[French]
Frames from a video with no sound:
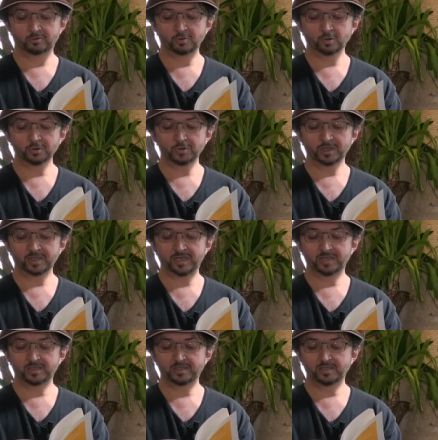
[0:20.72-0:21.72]
d'une autre
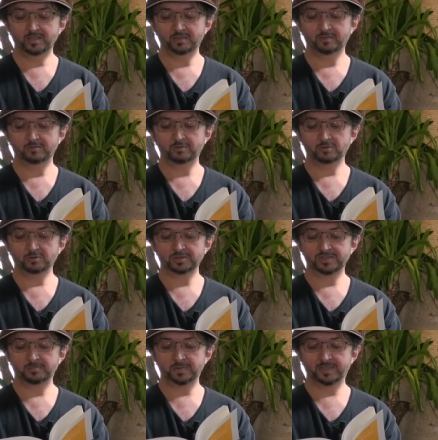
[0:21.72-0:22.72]
réalité tout
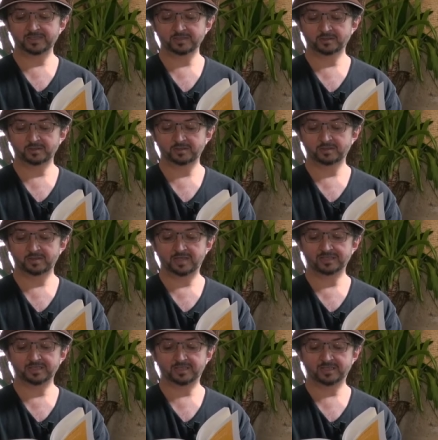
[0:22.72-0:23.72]
aussi présente
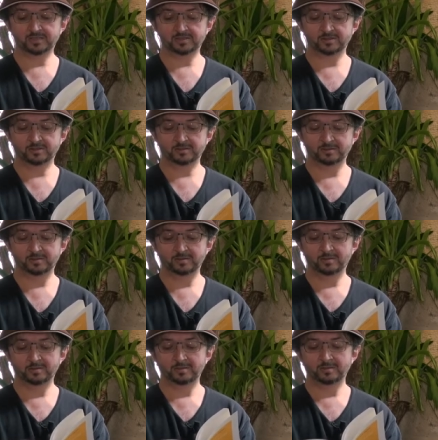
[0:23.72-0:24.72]
à cet instant
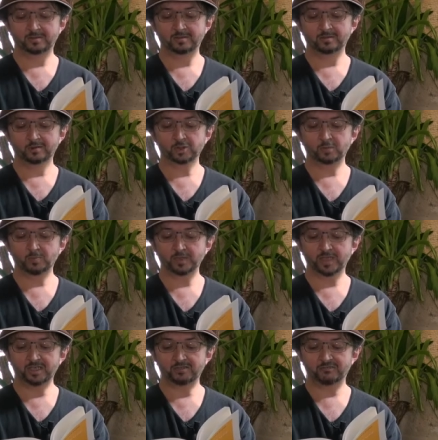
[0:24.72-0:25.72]
que je ne peux
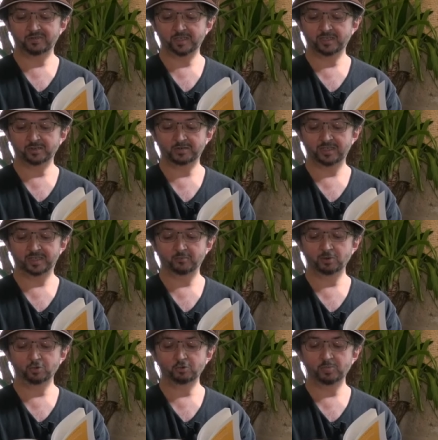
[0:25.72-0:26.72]
qualifier qu'en
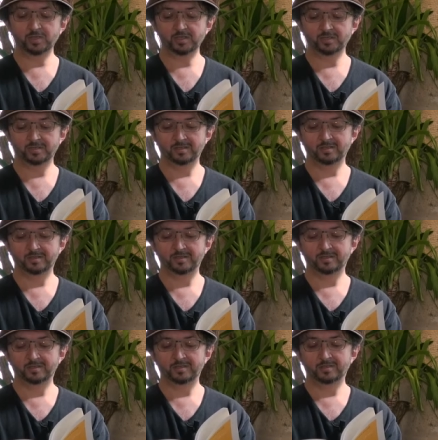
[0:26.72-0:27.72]
termes d'oubli
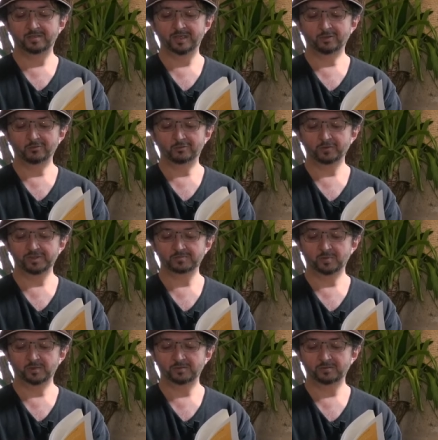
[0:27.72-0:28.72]
et
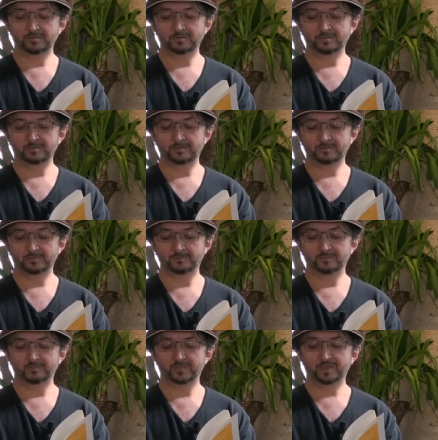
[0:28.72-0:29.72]
d'enfouissement.
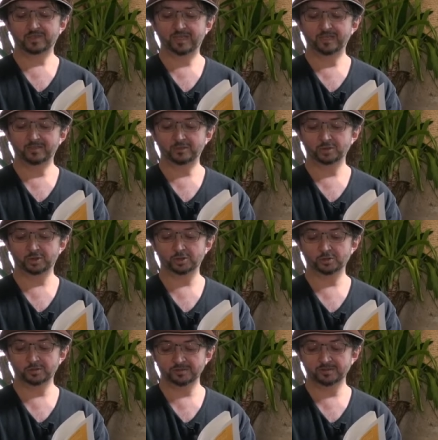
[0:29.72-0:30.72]
Quelque
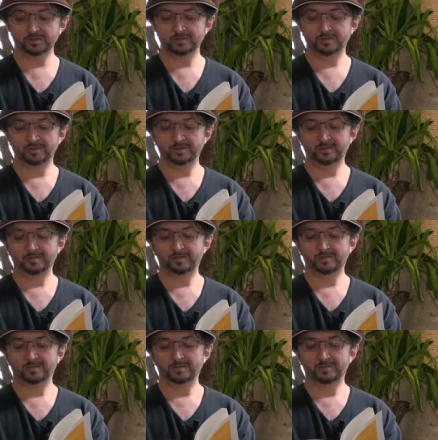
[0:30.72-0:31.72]
chose
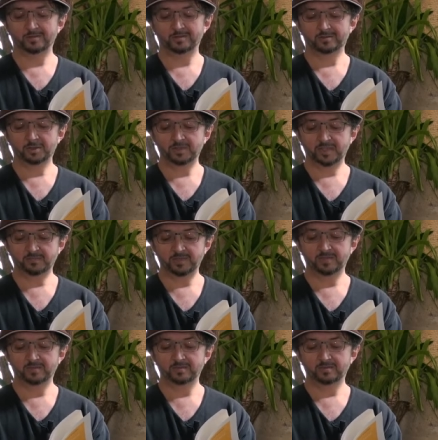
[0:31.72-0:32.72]
se
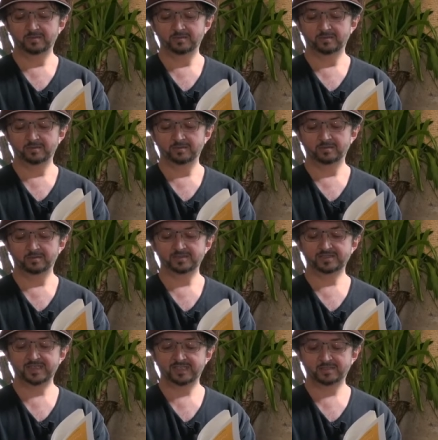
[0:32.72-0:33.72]
termine.
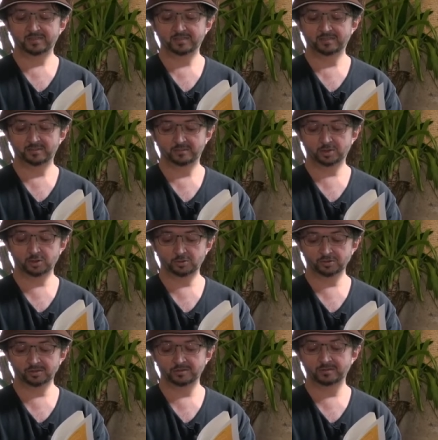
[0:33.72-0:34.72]
Cette
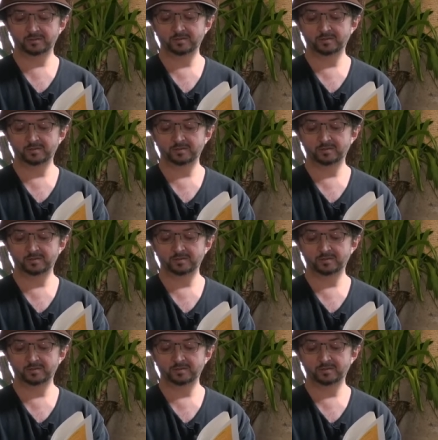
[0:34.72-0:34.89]
chose